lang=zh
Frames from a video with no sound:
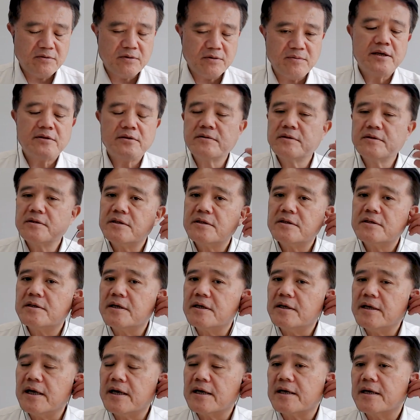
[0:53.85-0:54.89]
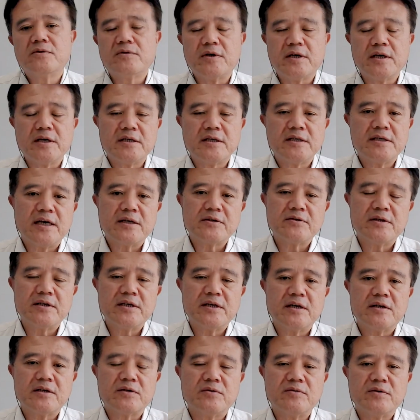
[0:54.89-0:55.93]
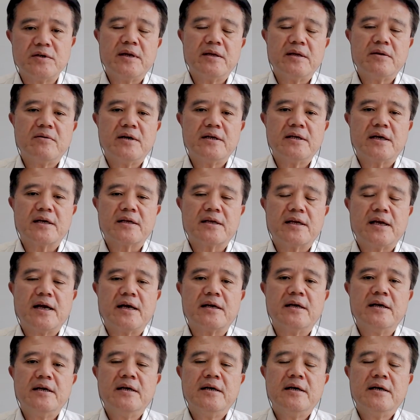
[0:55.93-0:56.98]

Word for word: 台中市的污水下水道里面非常大，